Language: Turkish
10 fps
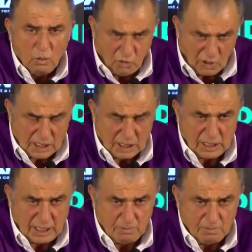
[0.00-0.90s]

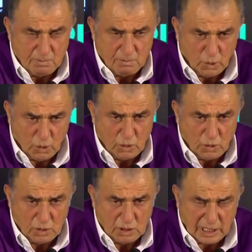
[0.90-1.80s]
Farkındayım. Bu
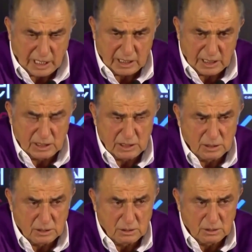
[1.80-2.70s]

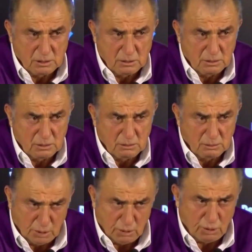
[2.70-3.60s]
kredinin
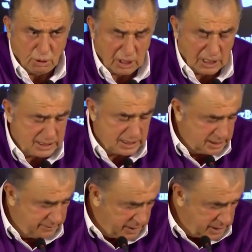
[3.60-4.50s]
bu
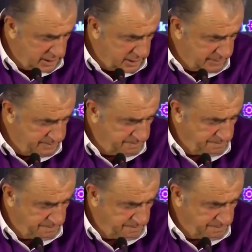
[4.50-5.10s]
toleransın da farkındayım.